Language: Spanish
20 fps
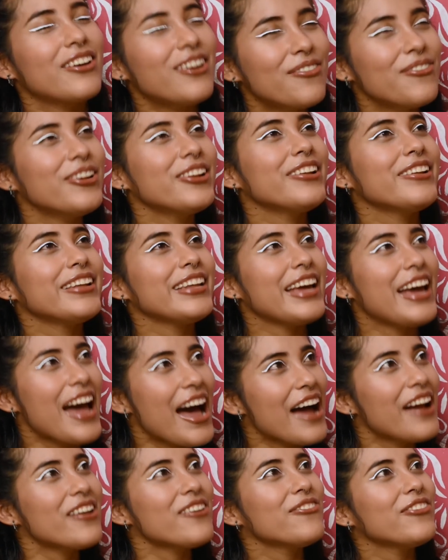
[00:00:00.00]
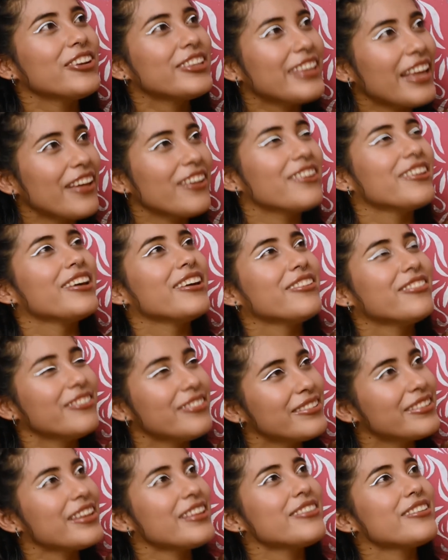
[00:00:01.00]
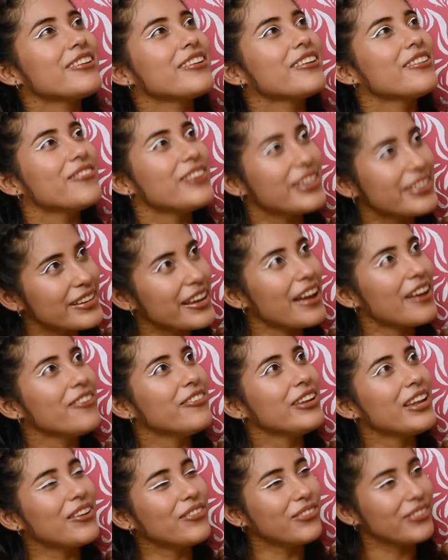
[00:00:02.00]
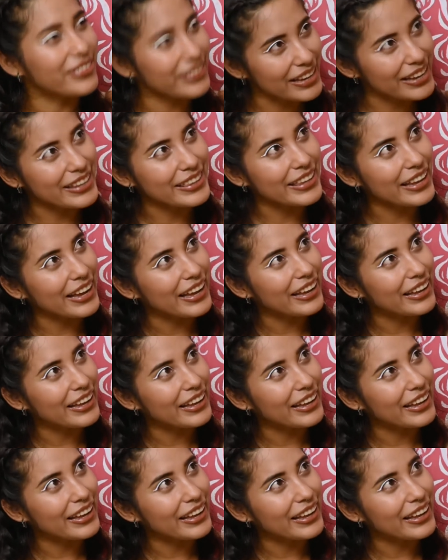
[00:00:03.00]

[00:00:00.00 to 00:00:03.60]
cómo nos dejaron botados en un centro comercial una buceta